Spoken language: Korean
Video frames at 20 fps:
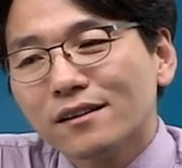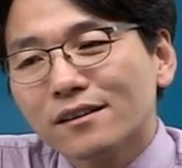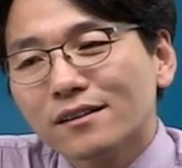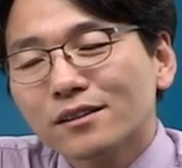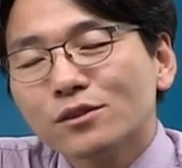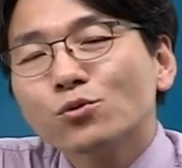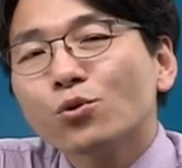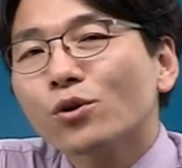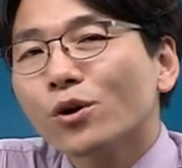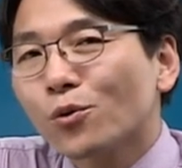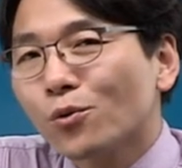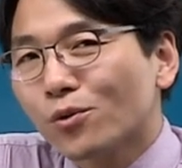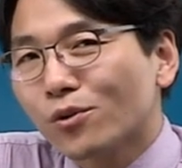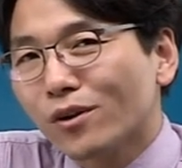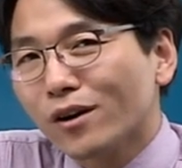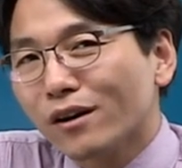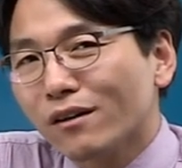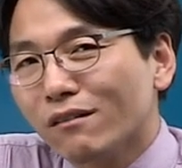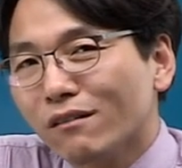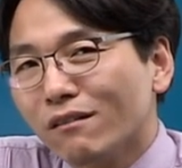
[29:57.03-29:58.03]
그 촉이 올
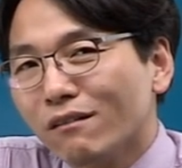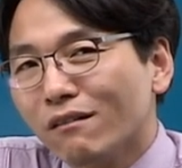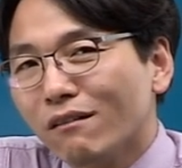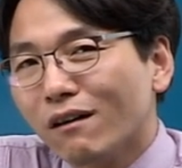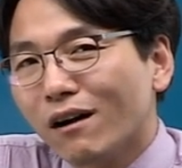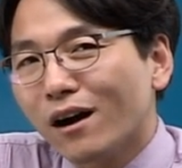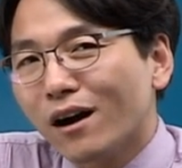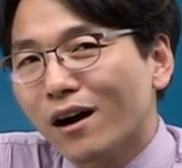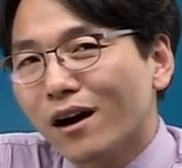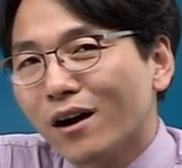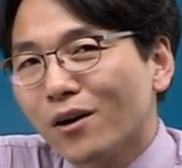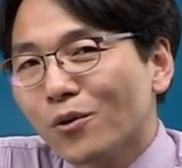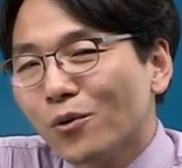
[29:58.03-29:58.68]
거예요. 아,